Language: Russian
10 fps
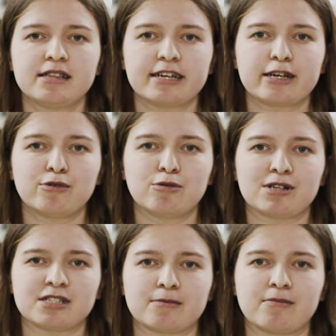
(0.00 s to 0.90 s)
Таким
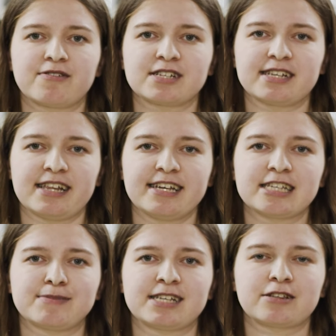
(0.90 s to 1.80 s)
образом,
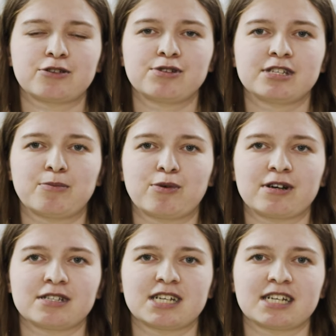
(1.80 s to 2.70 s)
фразеологизм «заткнуть за
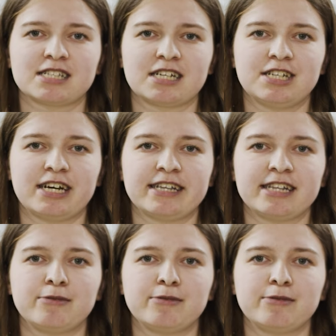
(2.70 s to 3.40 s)
пояс» означает